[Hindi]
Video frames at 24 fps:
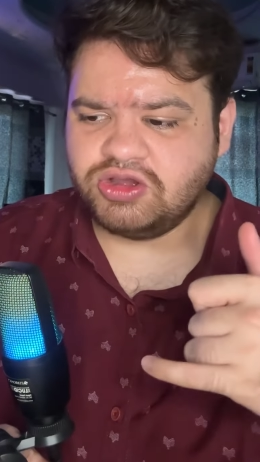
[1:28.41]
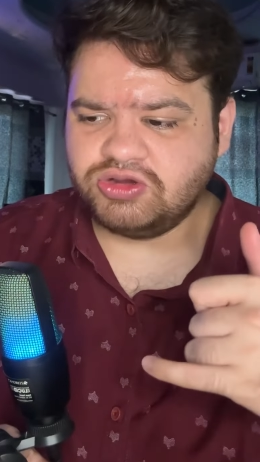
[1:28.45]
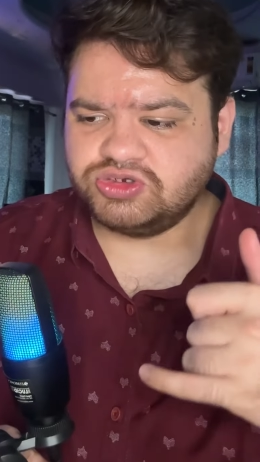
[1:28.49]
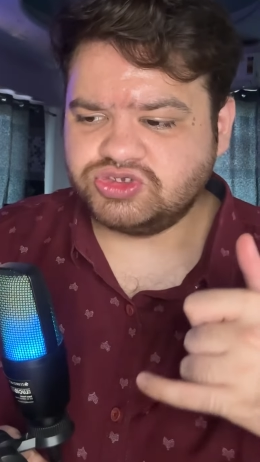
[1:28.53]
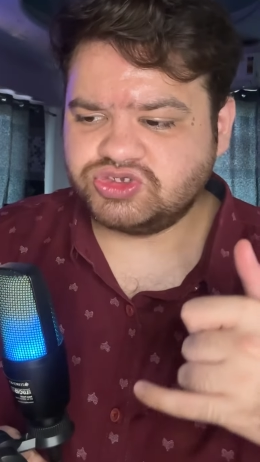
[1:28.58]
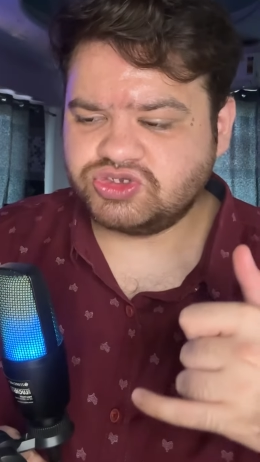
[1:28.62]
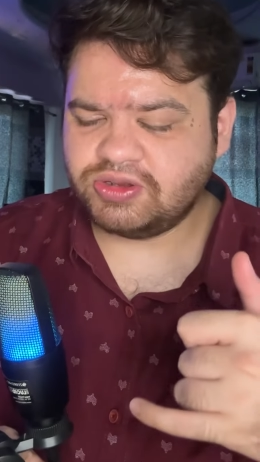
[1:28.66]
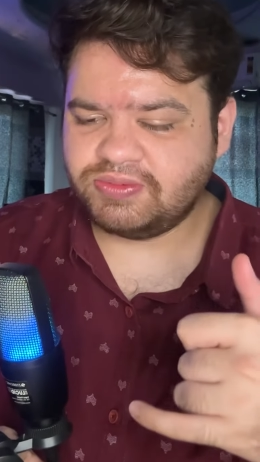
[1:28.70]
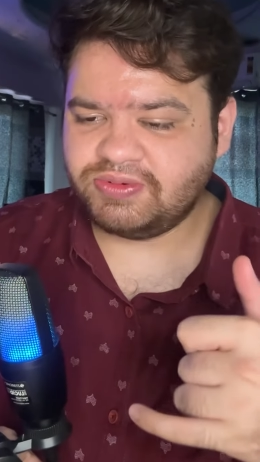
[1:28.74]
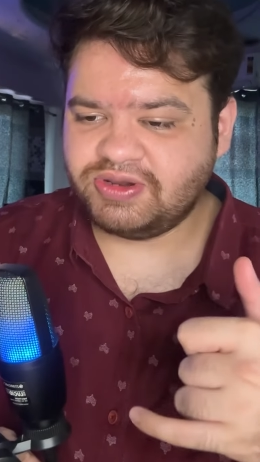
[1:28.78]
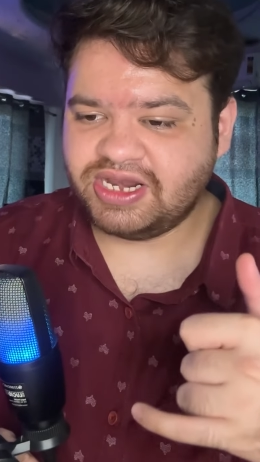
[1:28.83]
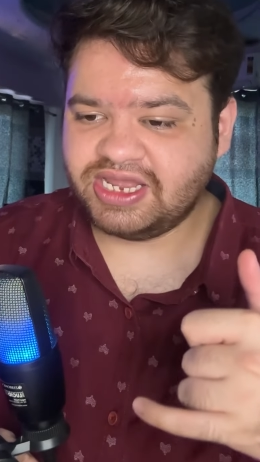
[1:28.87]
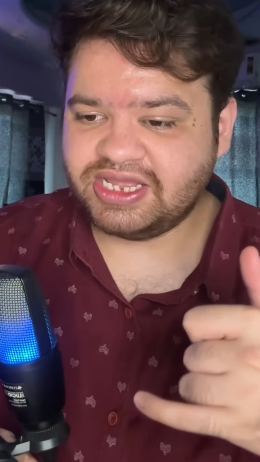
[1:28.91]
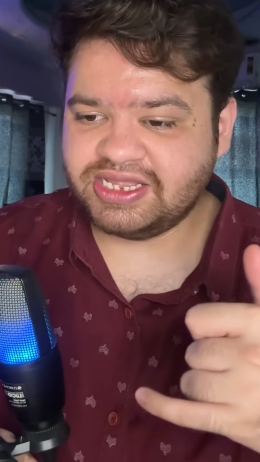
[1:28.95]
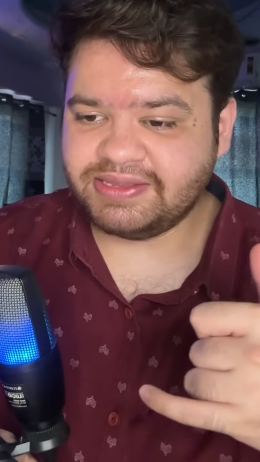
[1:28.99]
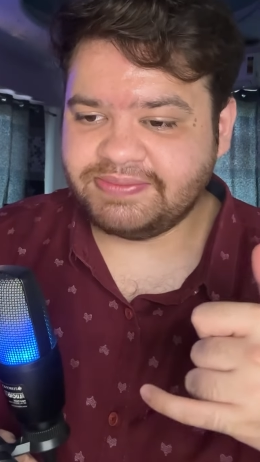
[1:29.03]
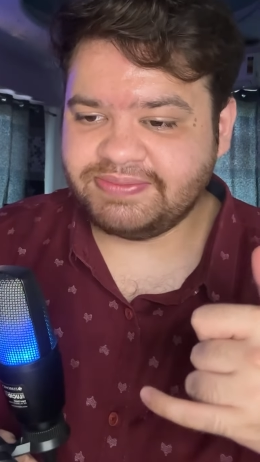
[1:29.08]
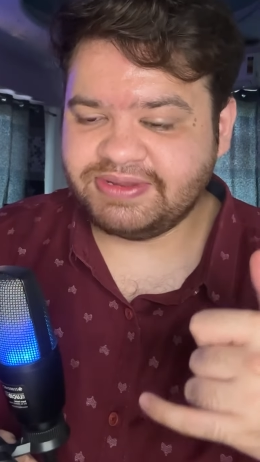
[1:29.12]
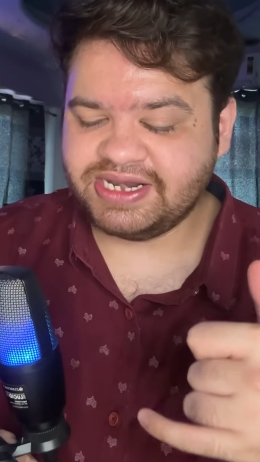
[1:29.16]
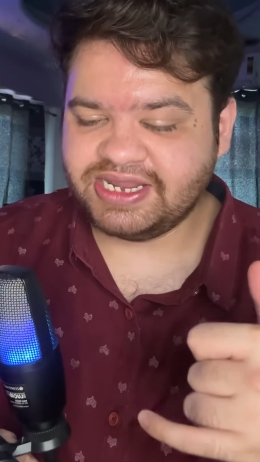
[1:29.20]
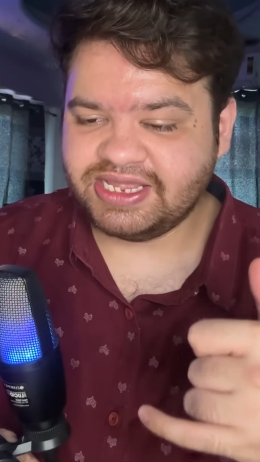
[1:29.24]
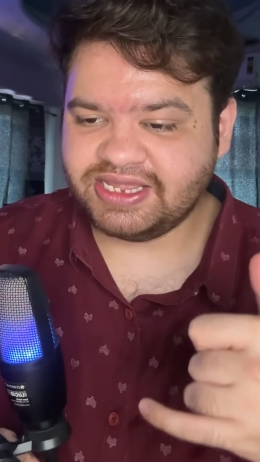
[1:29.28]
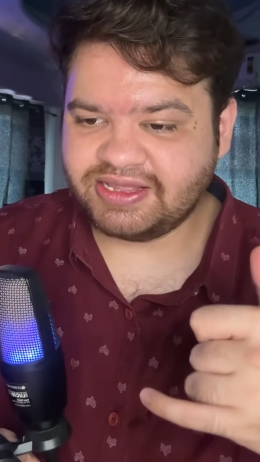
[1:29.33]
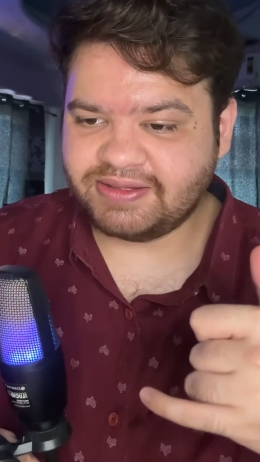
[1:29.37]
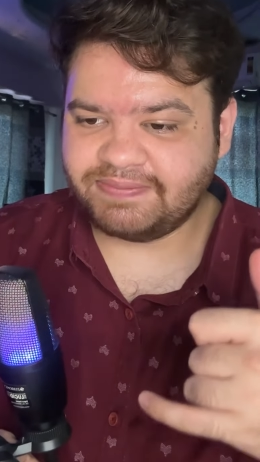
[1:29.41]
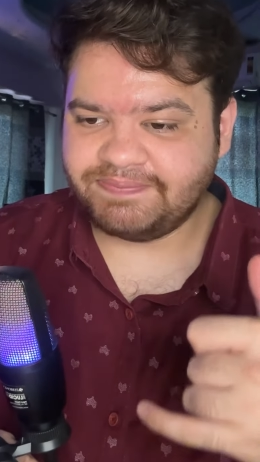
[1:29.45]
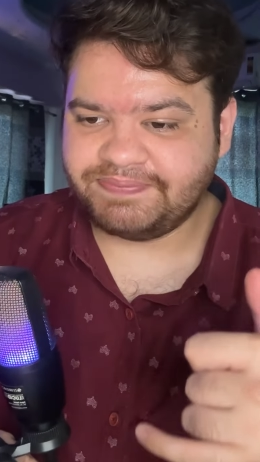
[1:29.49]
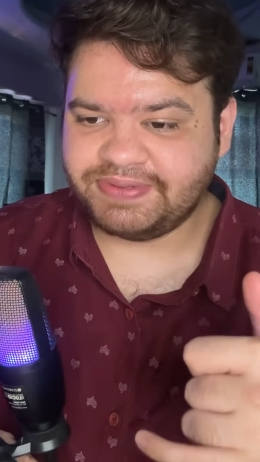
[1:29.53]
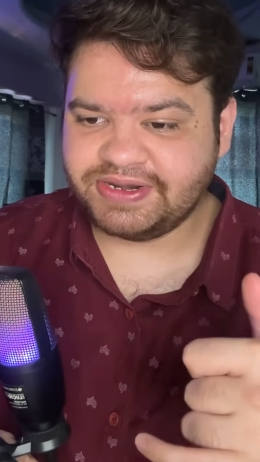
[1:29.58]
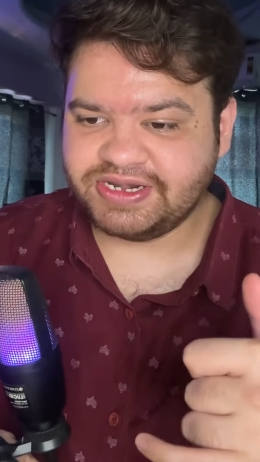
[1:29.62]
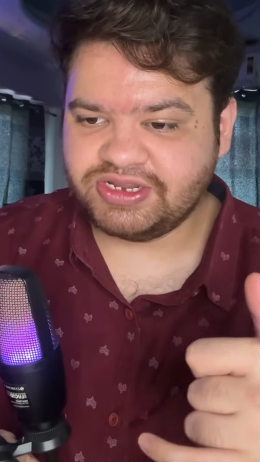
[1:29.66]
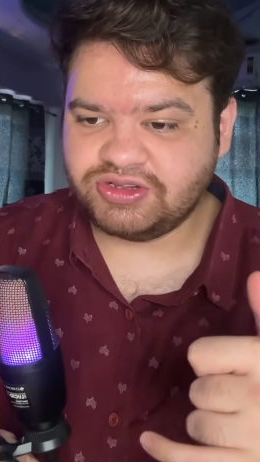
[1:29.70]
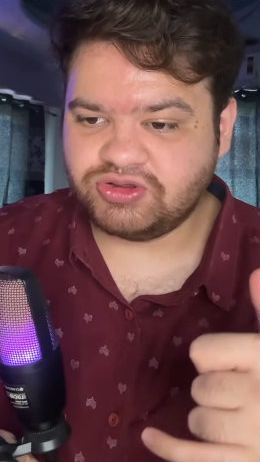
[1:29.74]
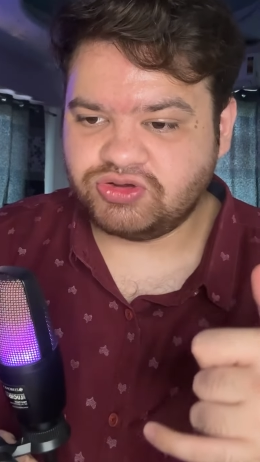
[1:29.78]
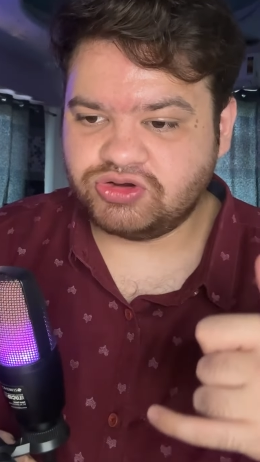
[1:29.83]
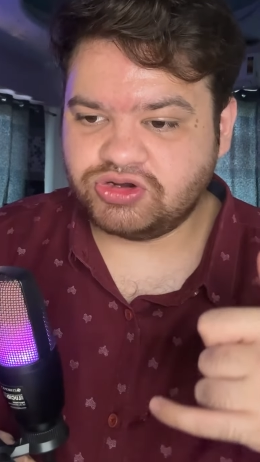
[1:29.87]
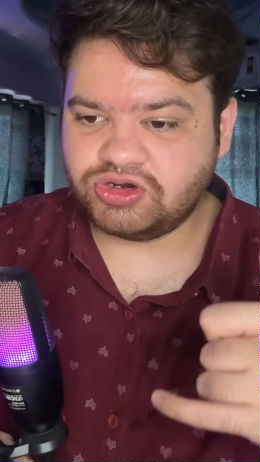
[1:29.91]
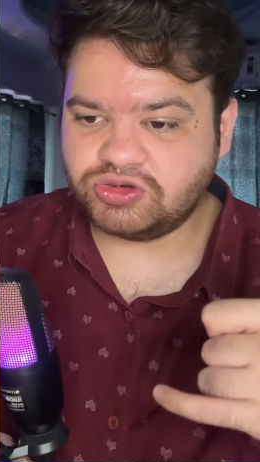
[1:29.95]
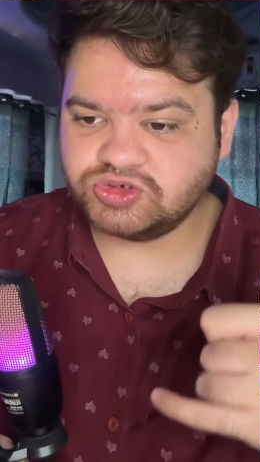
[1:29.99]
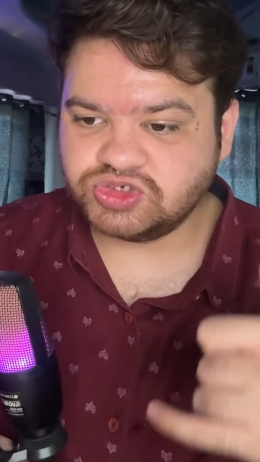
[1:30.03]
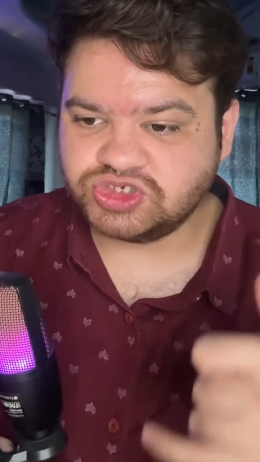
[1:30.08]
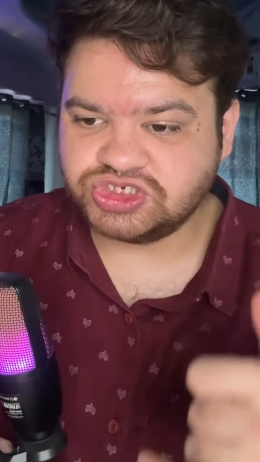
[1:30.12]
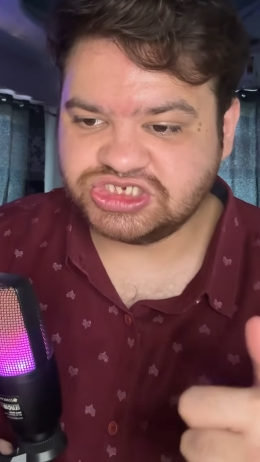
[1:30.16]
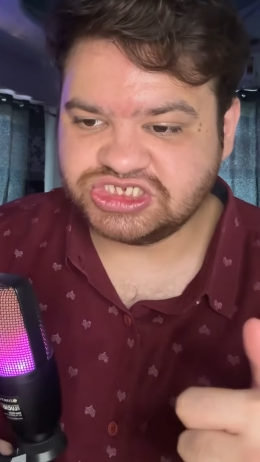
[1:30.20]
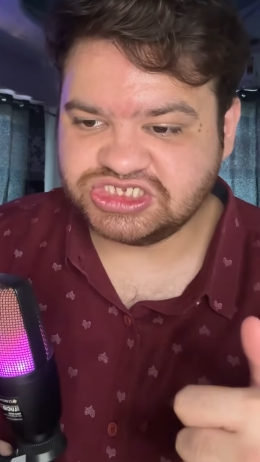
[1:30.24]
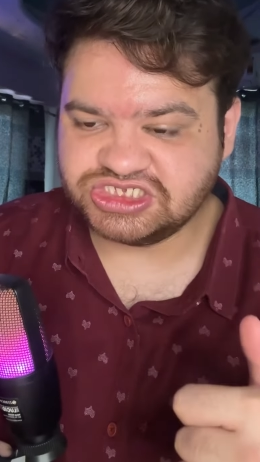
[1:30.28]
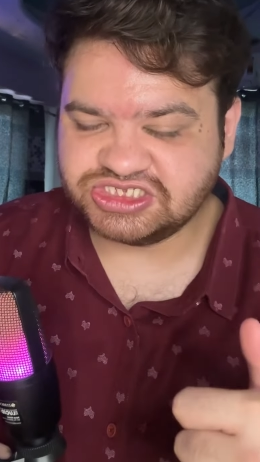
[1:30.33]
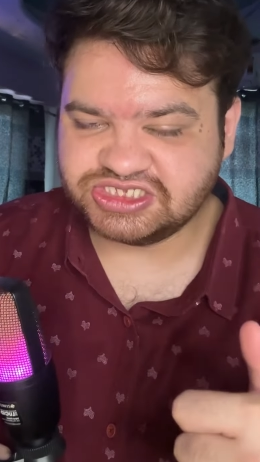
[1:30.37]
उसको बोला कि मैंने एक कंपनी खोला वो
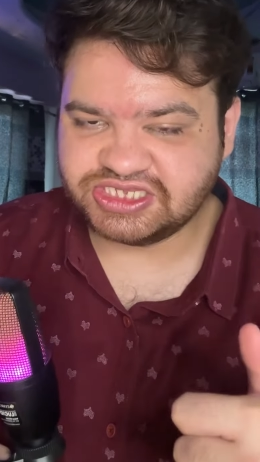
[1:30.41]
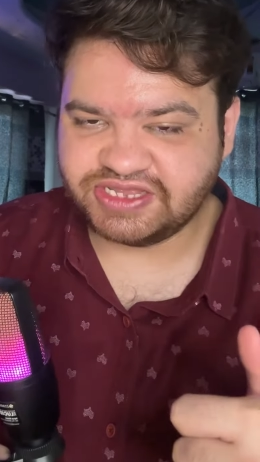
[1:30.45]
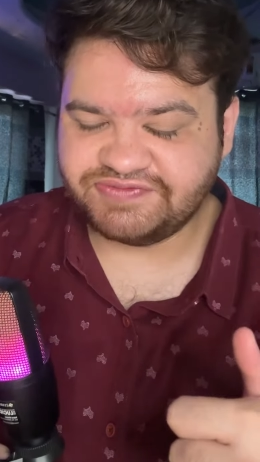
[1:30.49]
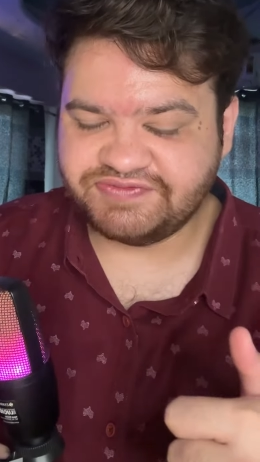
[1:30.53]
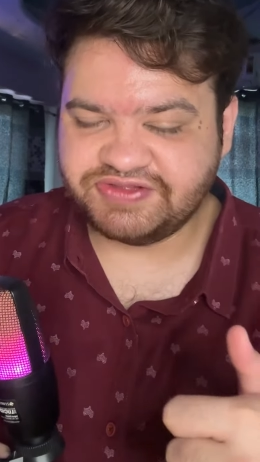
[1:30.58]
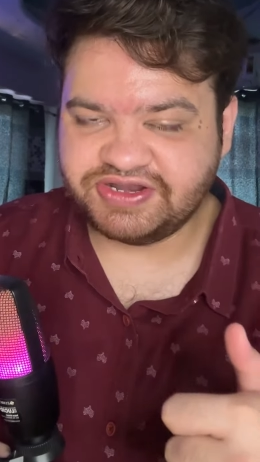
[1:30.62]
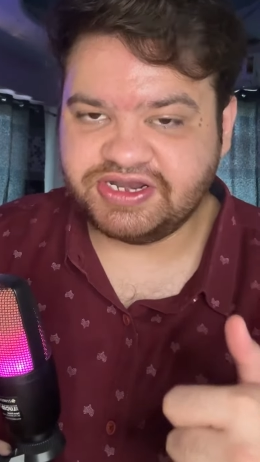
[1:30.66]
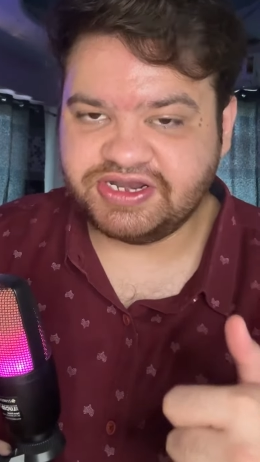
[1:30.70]
जी सेवन